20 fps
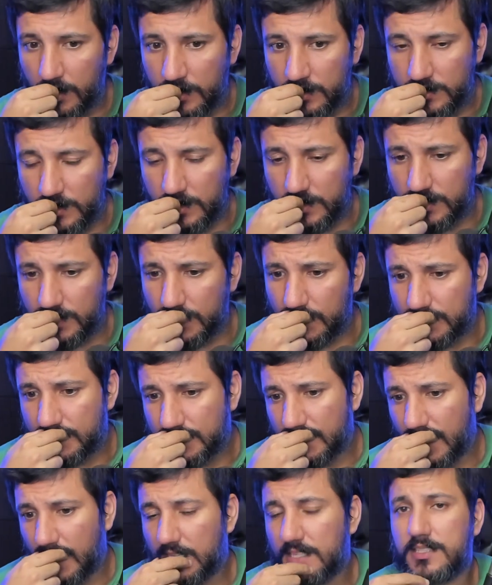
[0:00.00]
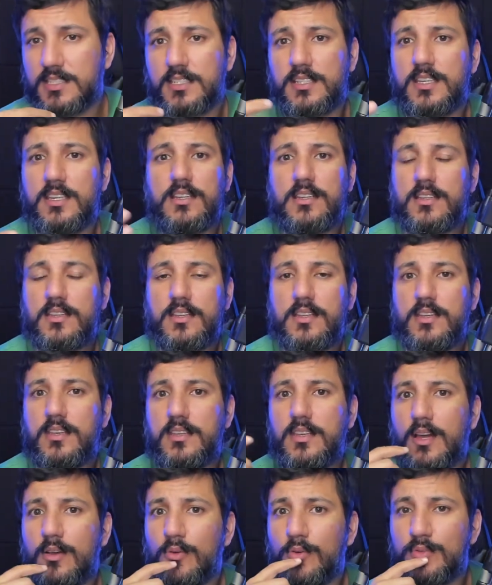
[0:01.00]
Gente, o que, que, você acha que, que,
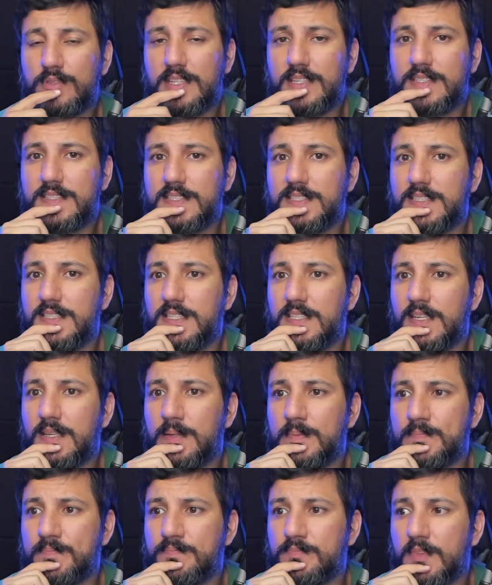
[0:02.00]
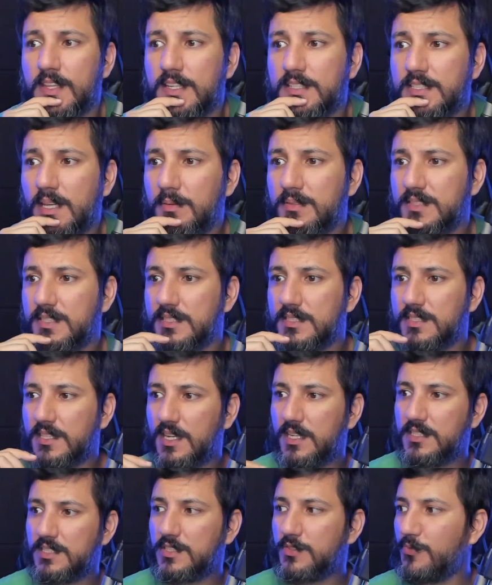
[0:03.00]
que acontecia? Sabe essas
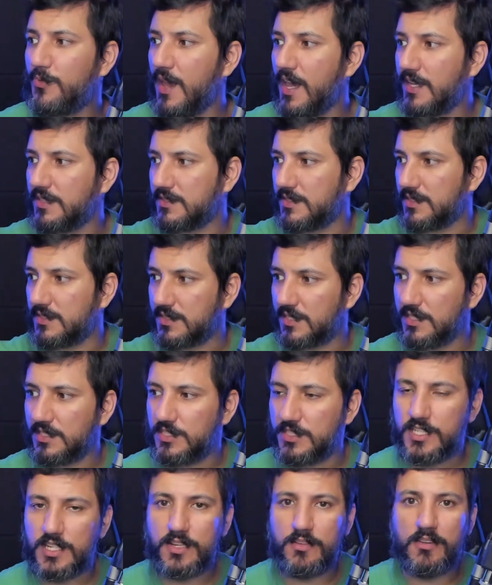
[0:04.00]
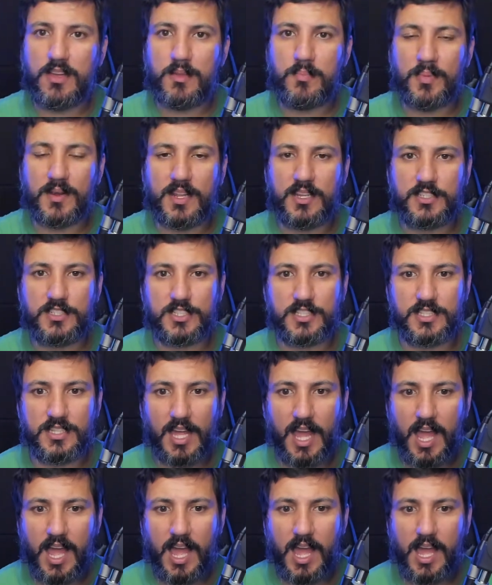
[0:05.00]
grandes festas que tinham aí para
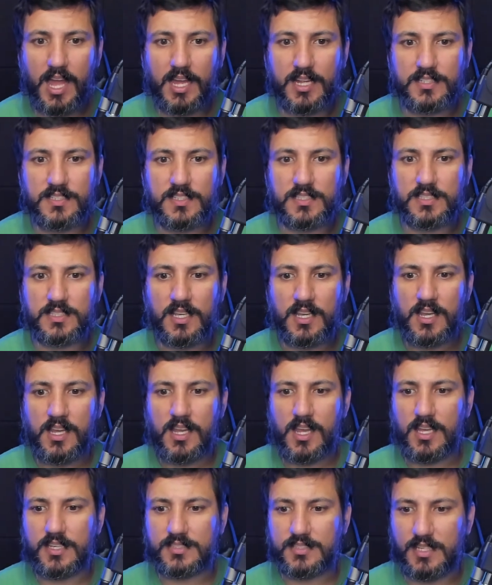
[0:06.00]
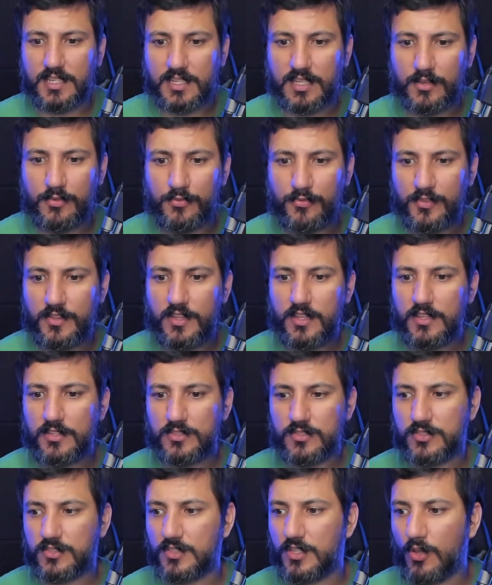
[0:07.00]
entidades, é,
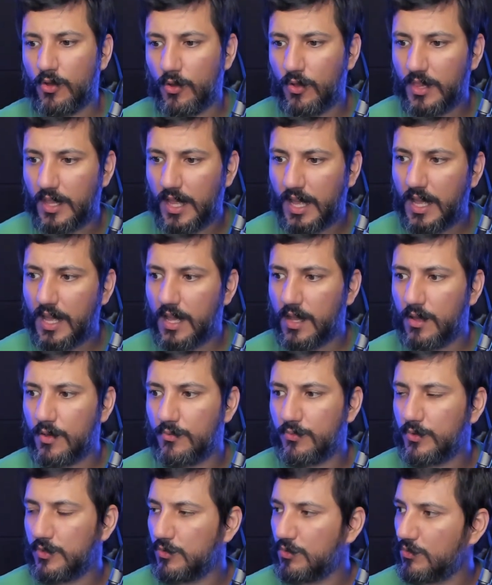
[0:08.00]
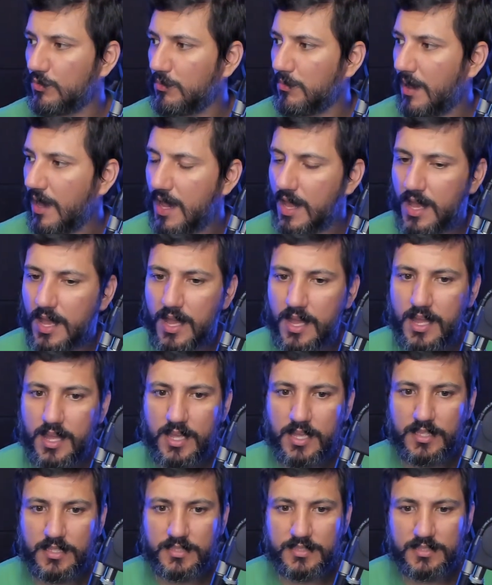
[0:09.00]
sacrifícios que rolavam e tudo
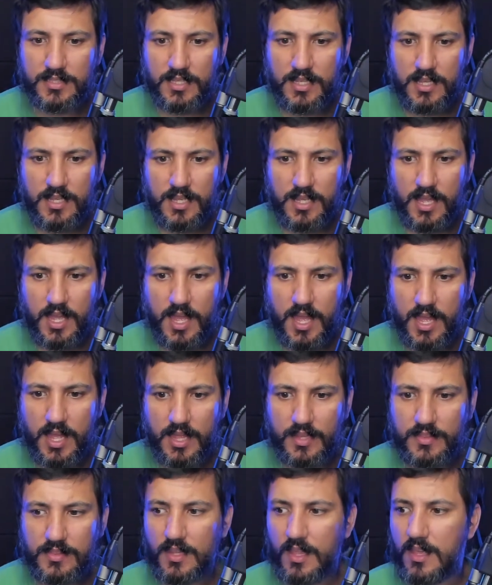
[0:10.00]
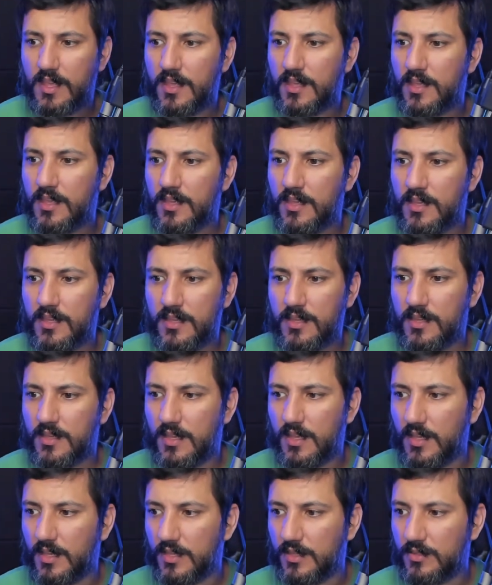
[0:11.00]
mais? É, é,
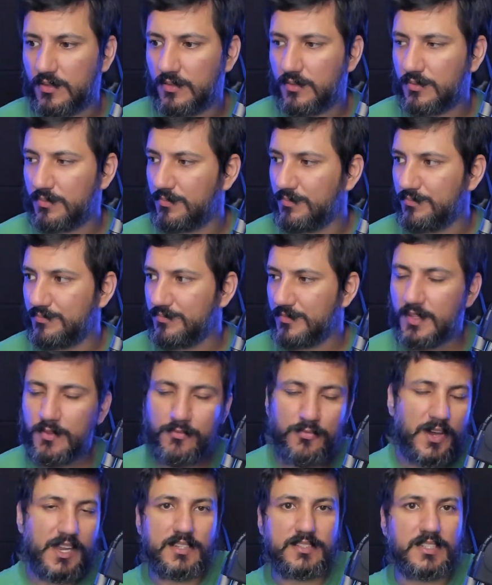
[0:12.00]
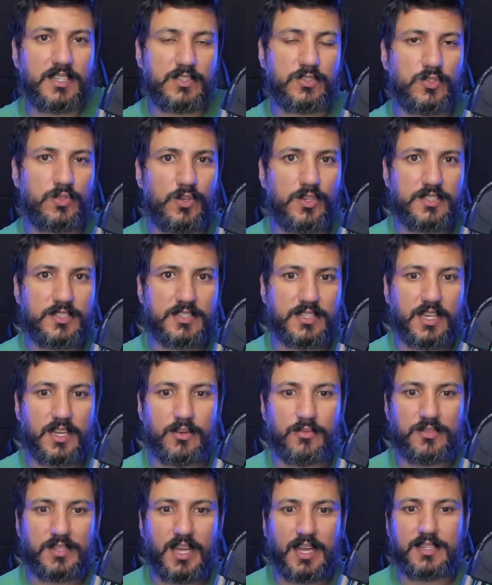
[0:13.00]
é, e várias ações que
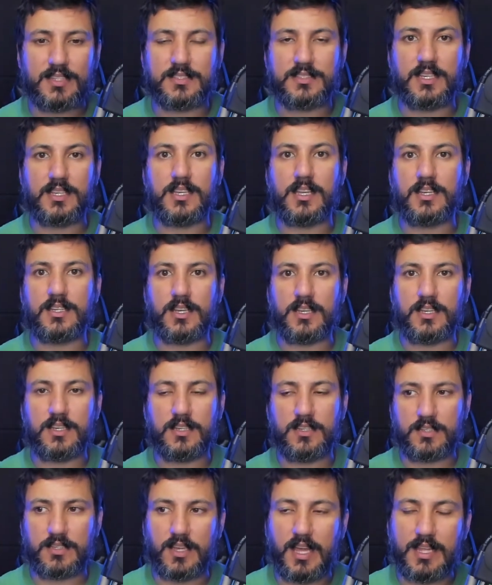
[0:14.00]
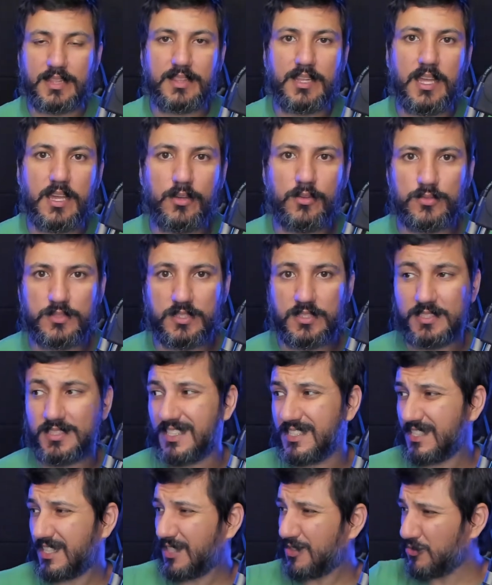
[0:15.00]
eram dadas aí a, a, a deuses. Você
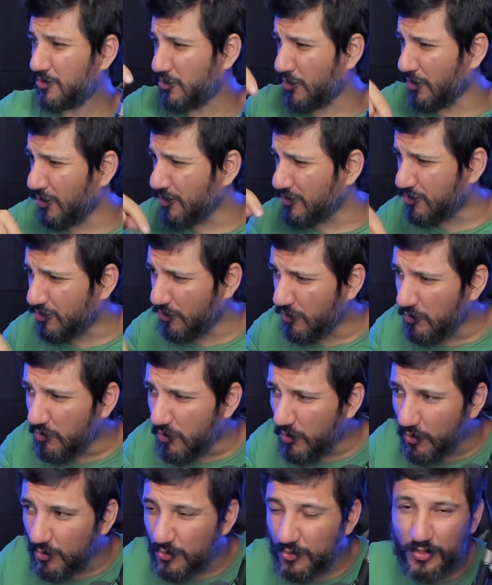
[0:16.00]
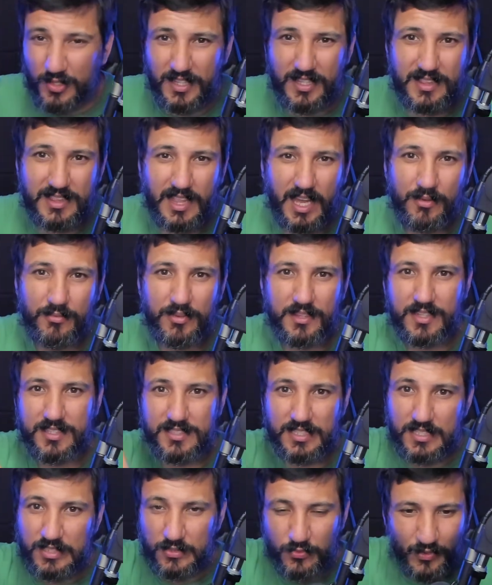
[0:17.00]
acha que todo mundo que estava
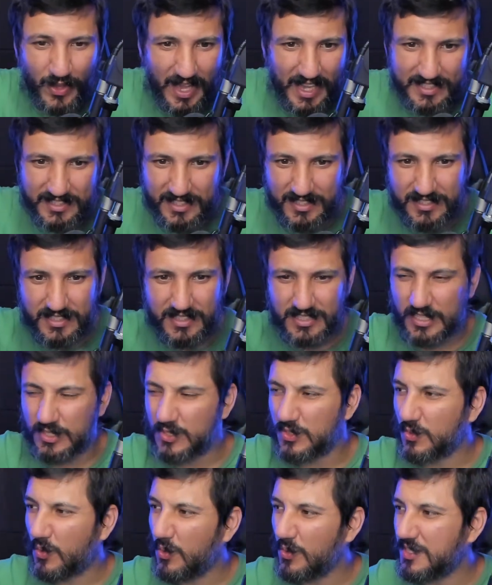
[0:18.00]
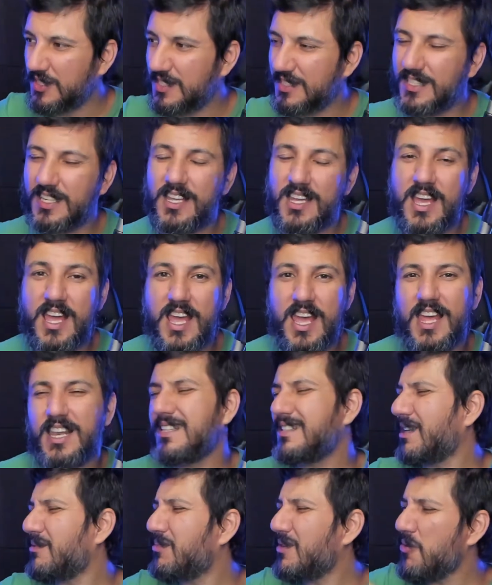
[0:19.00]
nessas festas, nessas coisas aí, eles
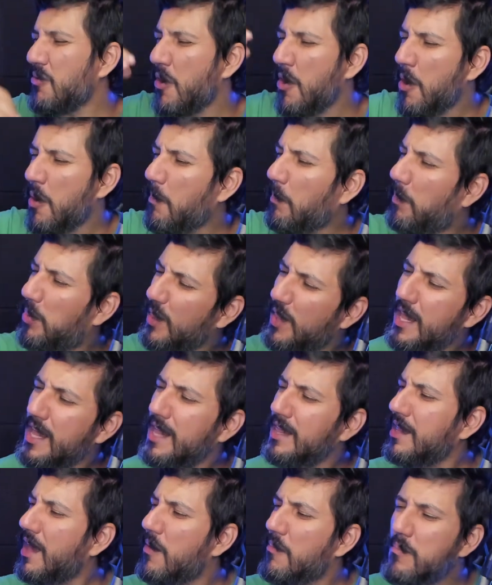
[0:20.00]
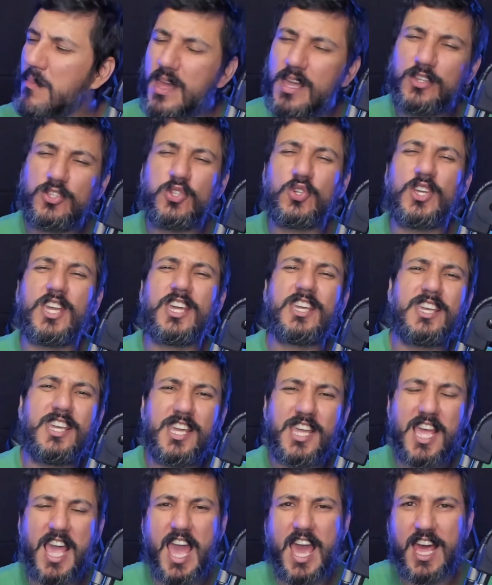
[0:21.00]
sabiam plenamente o que,
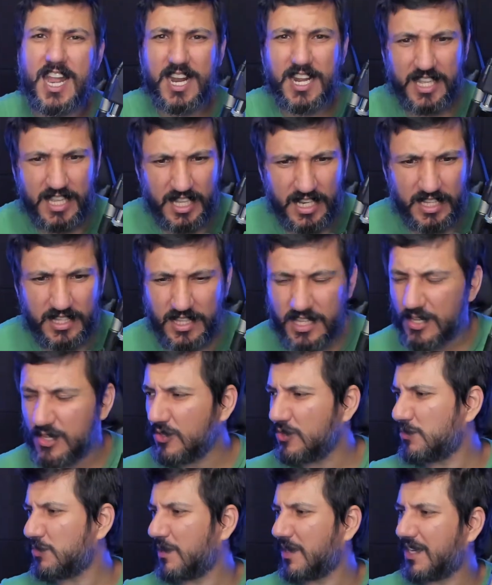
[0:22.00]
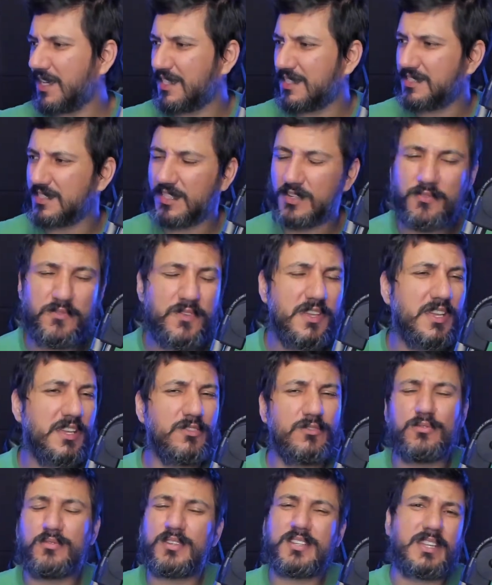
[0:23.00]
que era aquele deus, para que, que servia e
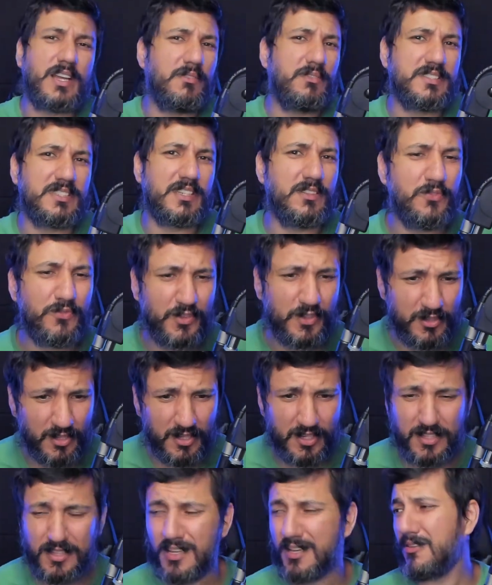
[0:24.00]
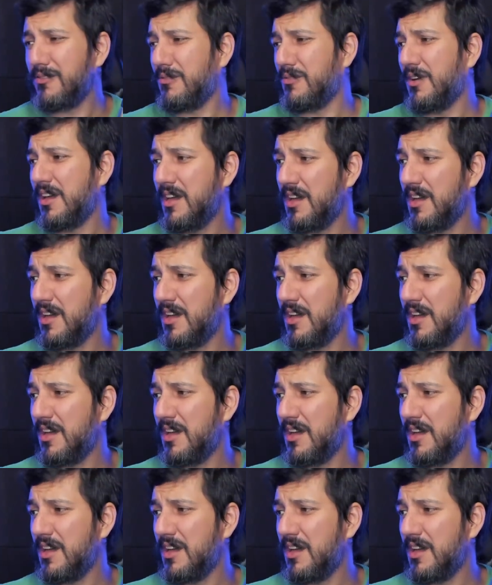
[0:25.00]
tudo que estava sendo feito ali? Não.